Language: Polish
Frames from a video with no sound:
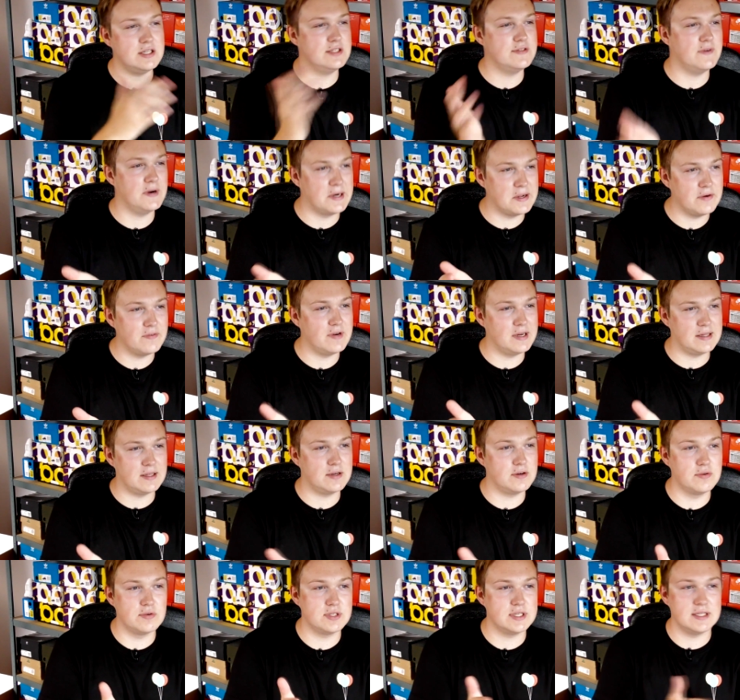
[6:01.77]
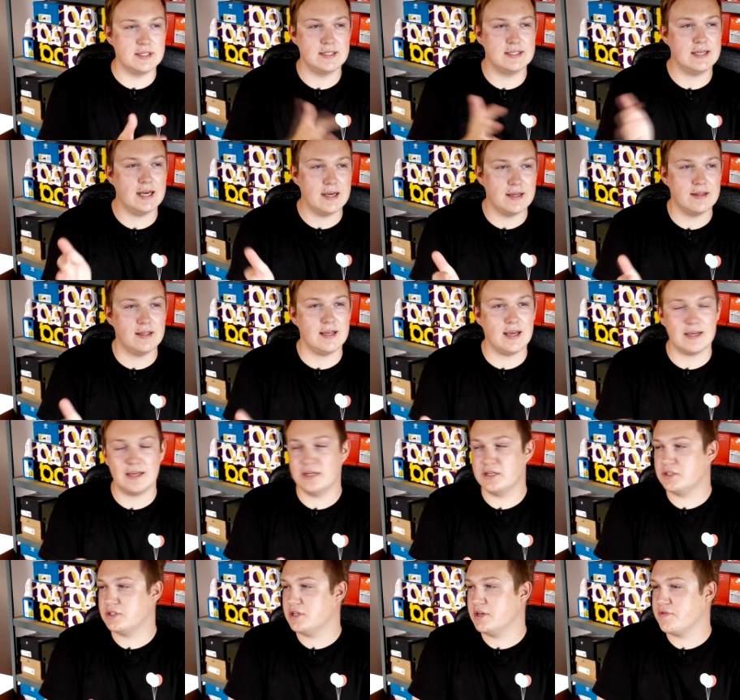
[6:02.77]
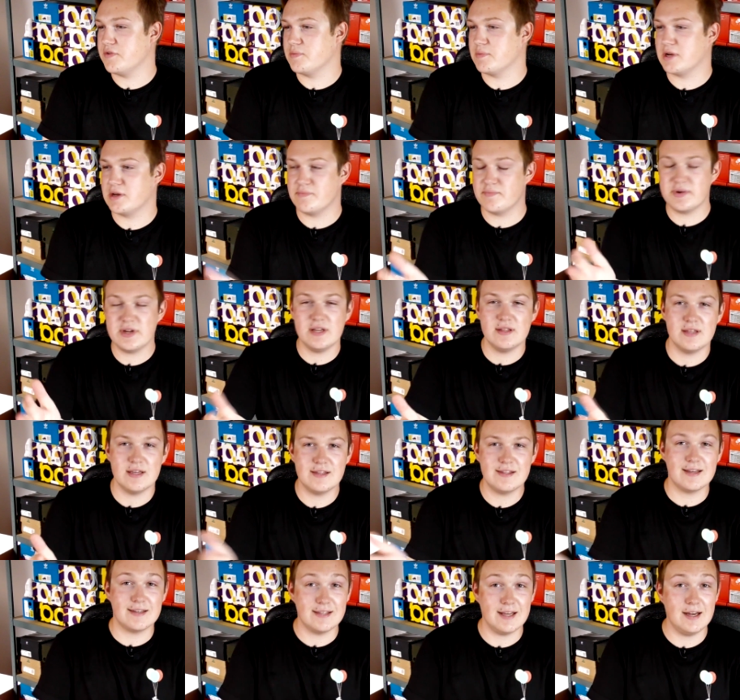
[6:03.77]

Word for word: zwariowane kurcze designy, jakieś, nie wiem, hybrydy i tak